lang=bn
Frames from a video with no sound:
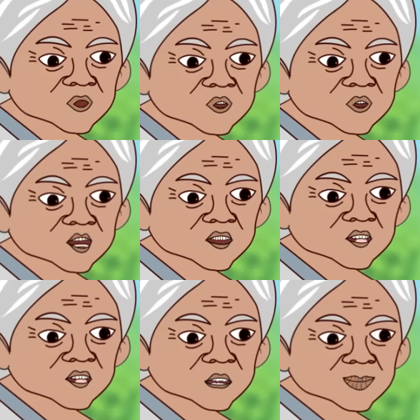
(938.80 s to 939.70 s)
এটা
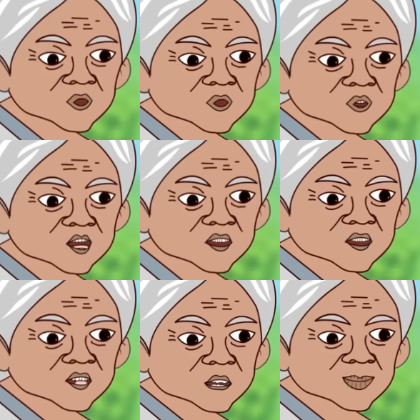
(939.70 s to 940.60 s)
আমাকে এই
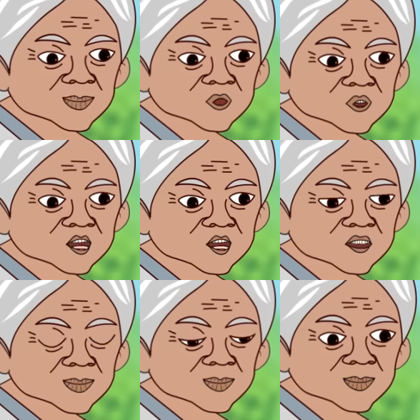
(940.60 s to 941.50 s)
হাঁসটা দেবার
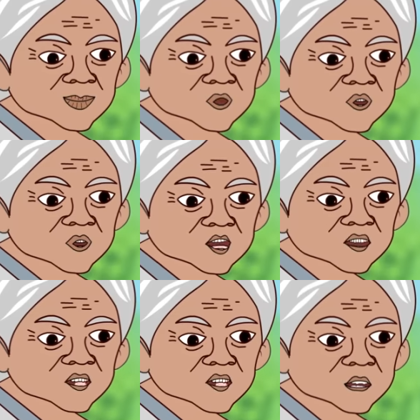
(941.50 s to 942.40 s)
উপহার তবে
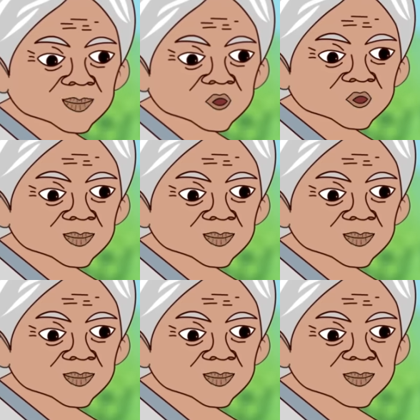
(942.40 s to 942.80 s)
একটা কথা